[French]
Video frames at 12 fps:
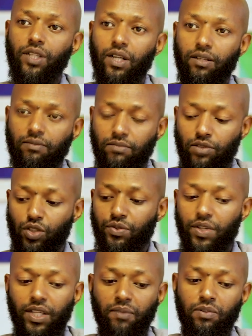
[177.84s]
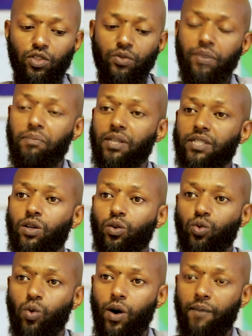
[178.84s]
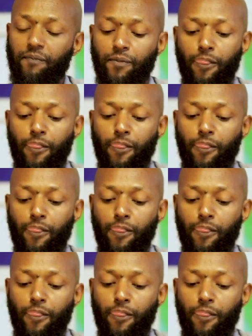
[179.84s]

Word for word: dire, je vais, je vais placer en trois.